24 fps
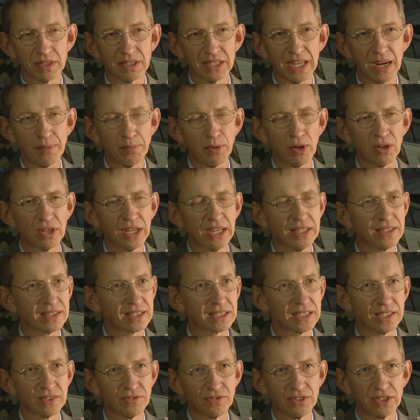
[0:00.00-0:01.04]
Es gab auch ganz,
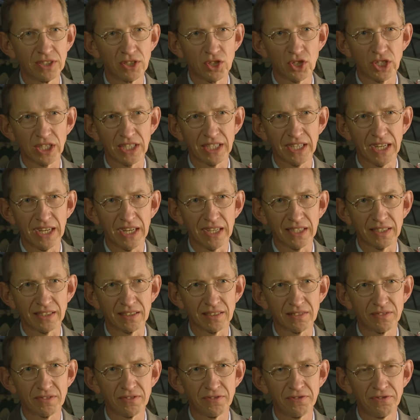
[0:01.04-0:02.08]
ganz viel
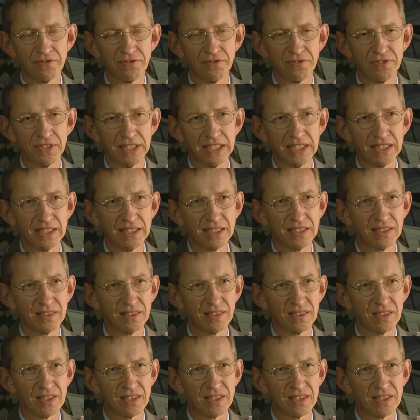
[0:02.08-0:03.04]
Schikane, viel